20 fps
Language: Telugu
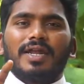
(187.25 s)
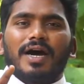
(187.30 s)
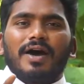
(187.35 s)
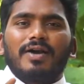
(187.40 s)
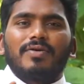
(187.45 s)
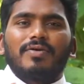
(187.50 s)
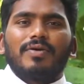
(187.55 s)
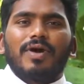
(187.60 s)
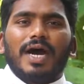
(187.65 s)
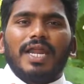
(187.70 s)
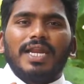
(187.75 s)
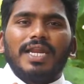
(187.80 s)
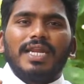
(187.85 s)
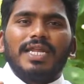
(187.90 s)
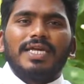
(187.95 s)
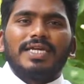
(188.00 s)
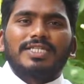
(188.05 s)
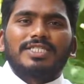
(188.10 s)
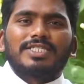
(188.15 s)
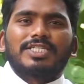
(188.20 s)
నాకు
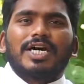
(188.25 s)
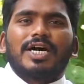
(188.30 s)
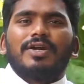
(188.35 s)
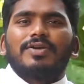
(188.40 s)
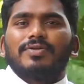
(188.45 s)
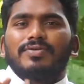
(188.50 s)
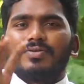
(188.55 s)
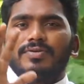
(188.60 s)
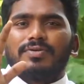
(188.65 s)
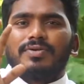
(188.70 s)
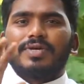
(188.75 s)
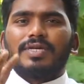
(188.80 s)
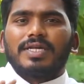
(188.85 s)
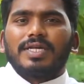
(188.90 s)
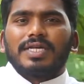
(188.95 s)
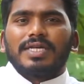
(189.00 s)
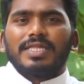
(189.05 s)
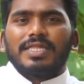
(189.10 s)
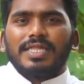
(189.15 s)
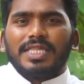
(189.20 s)
అన్నీ ఇస్తాడు
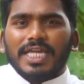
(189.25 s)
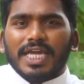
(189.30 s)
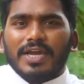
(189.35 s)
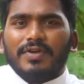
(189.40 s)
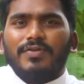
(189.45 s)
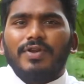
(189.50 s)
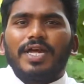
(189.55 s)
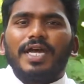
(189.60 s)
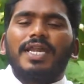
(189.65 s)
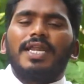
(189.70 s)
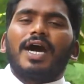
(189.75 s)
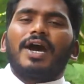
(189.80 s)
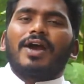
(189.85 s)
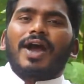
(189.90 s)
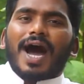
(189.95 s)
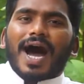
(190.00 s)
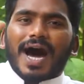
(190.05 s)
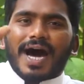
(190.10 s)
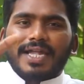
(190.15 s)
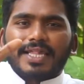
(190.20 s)
దేవుడే
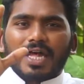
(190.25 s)
నాకు